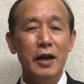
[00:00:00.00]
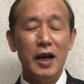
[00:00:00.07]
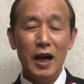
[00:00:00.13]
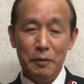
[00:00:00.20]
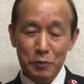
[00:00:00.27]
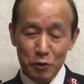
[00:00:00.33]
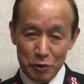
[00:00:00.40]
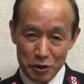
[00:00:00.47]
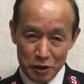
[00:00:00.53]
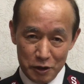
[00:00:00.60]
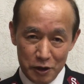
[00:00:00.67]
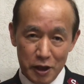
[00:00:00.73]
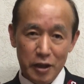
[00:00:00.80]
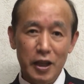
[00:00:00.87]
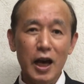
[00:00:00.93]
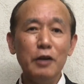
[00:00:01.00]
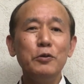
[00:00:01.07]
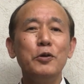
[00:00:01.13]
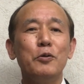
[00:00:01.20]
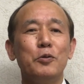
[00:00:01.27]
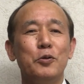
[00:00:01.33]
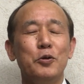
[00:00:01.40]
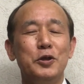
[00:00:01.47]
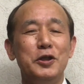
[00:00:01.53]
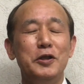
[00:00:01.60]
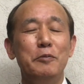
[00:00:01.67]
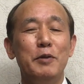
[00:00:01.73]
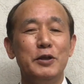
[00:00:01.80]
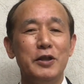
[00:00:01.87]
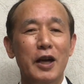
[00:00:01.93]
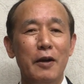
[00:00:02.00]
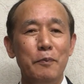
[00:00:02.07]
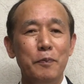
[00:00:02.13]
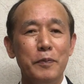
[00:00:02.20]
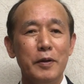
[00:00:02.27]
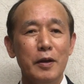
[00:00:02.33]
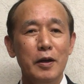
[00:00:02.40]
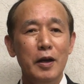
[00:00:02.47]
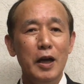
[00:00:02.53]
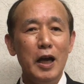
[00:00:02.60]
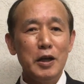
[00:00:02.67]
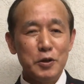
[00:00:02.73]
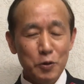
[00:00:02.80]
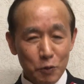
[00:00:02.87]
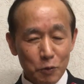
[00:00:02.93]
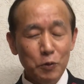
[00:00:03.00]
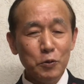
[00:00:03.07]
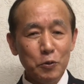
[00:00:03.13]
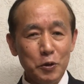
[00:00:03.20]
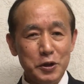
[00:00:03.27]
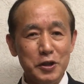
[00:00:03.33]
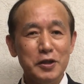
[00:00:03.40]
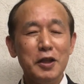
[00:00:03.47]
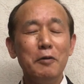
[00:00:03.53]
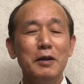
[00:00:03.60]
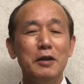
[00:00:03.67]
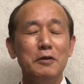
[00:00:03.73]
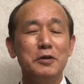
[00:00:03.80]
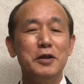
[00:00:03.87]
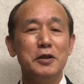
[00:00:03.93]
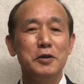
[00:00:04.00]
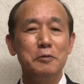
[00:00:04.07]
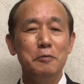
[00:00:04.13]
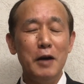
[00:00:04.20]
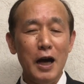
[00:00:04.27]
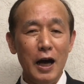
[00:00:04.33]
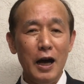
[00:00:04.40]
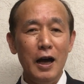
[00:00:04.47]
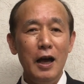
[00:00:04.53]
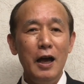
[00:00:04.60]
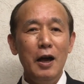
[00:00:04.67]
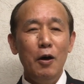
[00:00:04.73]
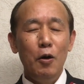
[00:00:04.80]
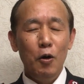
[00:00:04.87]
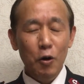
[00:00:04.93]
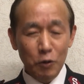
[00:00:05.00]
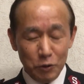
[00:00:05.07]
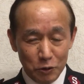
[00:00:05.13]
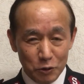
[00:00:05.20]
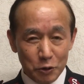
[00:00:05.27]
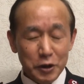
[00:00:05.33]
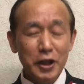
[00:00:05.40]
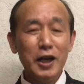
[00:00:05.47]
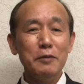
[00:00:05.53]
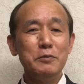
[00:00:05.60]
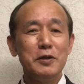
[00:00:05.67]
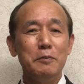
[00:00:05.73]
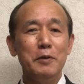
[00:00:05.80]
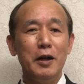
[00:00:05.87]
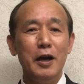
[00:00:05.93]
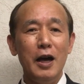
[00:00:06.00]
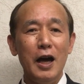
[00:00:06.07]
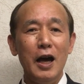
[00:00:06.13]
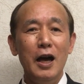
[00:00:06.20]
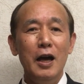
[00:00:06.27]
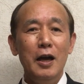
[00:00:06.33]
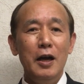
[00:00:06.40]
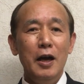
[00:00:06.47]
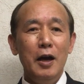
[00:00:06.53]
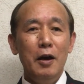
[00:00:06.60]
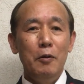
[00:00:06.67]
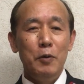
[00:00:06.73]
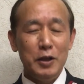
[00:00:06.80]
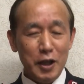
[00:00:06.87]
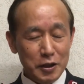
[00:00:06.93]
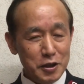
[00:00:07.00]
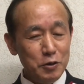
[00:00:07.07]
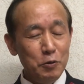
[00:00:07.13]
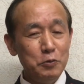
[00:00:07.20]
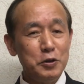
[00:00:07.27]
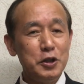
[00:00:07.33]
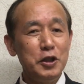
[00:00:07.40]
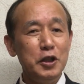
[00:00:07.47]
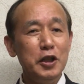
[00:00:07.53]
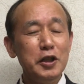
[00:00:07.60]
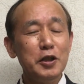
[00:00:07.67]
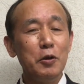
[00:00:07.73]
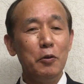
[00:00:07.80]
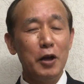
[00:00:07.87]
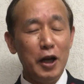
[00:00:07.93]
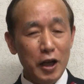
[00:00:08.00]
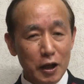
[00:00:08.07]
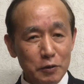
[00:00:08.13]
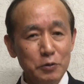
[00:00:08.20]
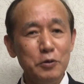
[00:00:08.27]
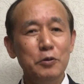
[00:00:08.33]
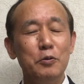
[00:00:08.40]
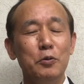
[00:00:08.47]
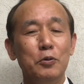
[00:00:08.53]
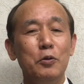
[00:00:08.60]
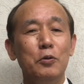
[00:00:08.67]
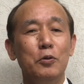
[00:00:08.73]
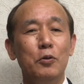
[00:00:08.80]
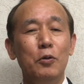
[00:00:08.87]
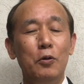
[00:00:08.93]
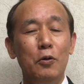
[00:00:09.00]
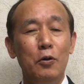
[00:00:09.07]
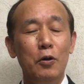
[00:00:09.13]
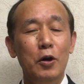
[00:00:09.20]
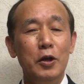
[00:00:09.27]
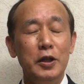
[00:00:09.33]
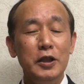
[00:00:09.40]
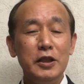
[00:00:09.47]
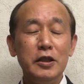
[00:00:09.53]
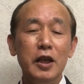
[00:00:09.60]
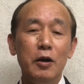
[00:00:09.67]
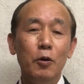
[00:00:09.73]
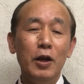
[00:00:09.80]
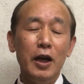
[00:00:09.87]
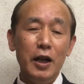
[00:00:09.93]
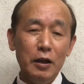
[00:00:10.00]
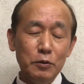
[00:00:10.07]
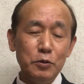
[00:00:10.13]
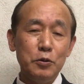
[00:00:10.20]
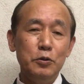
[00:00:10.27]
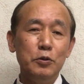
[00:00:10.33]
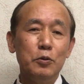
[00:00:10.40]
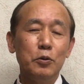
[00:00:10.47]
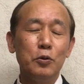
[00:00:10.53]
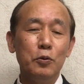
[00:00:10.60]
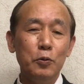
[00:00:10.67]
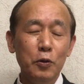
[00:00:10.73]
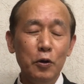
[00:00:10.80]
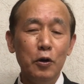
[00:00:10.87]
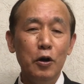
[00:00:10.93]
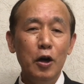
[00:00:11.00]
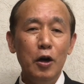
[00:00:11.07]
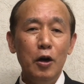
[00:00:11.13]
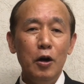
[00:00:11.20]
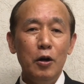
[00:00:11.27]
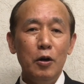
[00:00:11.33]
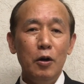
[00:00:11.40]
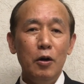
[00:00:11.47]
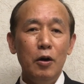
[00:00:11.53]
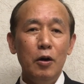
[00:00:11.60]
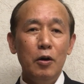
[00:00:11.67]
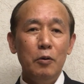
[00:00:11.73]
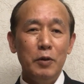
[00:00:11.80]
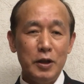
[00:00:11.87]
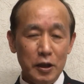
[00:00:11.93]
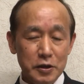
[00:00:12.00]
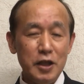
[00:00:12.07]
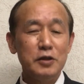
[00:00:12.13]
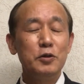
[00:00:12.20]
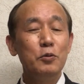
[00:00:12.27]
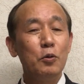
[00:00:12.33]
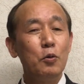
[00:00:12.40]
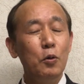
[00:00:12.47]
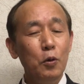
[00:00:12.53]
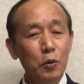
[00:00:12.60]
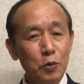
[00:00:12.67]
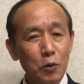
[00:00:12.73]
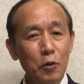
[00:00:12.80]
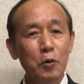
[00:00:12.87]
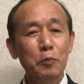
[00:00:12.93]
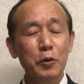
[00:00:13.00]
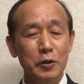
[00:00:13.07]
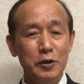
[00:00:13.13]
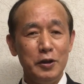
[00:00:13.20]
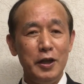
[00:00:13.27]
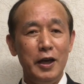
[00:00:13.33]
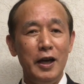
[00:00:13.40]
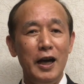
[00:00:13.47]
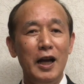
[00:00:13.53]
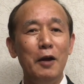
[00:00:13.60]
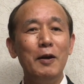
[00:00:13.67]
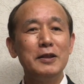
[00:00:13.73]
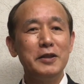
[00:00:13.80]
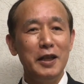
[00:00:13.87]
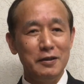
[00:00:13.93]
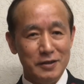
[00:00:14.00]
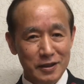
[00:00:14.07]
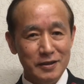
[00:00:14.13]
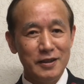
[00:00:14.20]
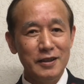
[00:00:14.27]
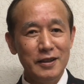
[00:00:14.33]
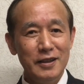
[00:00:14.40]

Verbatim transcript: 神の神殿であるということを知りましたそのことを知った私たちは本当に神様が私のうちに生きておられるということと生きておられるということを私たちの行動をもって表していく